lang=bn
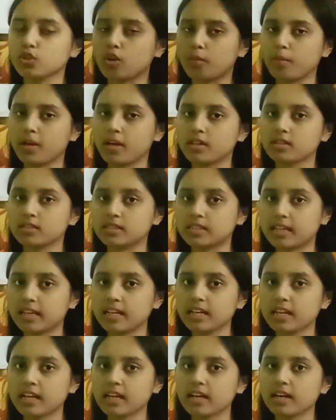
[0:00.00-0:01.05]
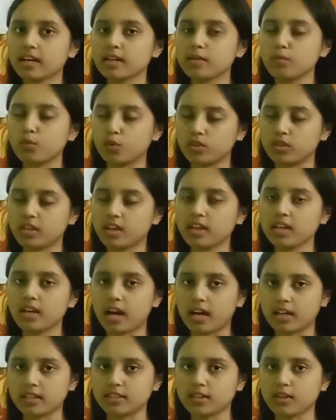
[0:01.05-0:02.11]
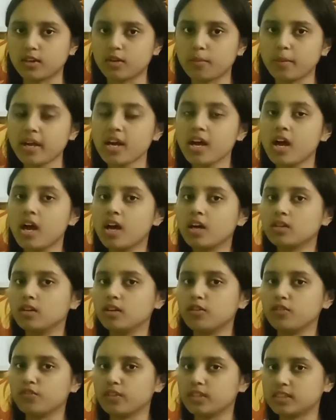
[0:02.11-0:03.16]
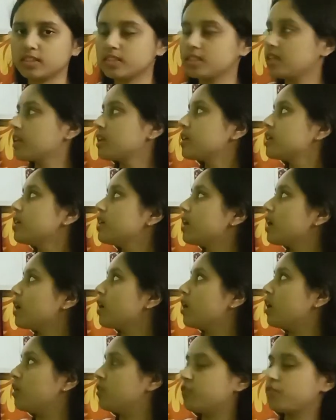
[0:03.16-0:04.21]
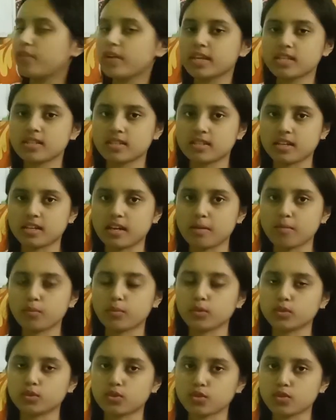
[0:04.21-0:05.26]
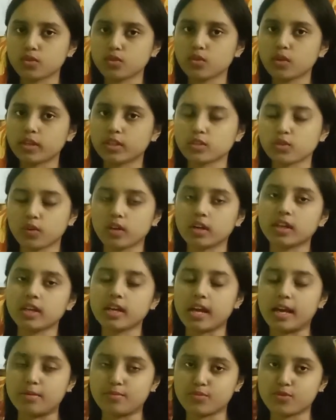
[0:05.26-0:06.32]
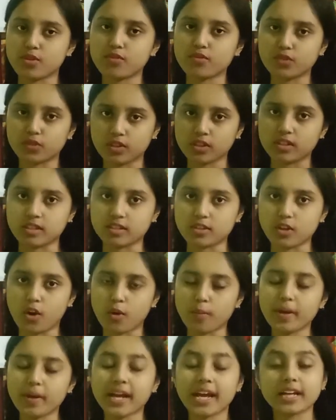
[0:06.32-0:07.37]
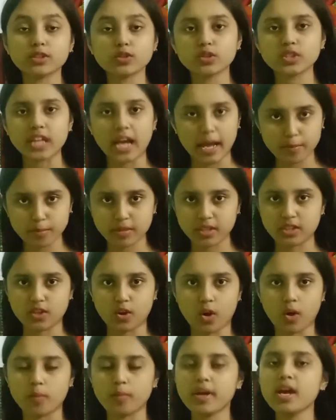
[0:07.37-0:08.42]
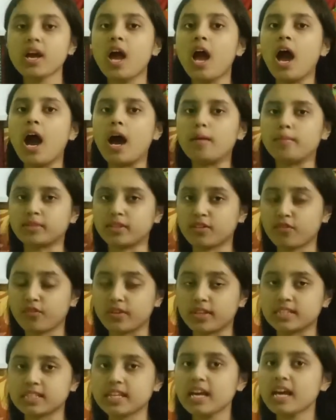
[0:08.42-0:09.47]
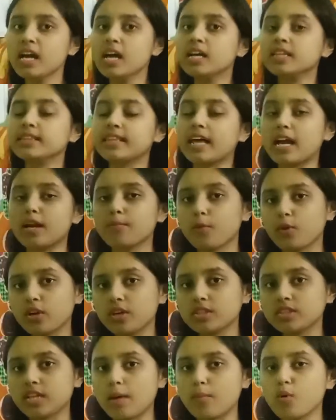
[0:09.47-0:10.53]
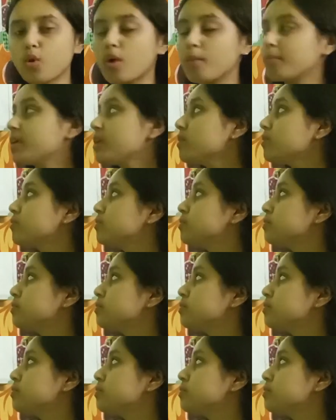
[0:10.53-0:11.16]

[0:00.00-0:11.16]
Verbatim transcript: সবার স্কিন কেয়ারের মধ্যেই লাগাতে হবে ফার্স্টের ফেস সেরাম পর্যন্ত একটুখানি অ্যাবজর্ভ হতে দিতে হবে একটু টাইম দিতে হবে আমাদের ফেসে তারপরে যাব আমরা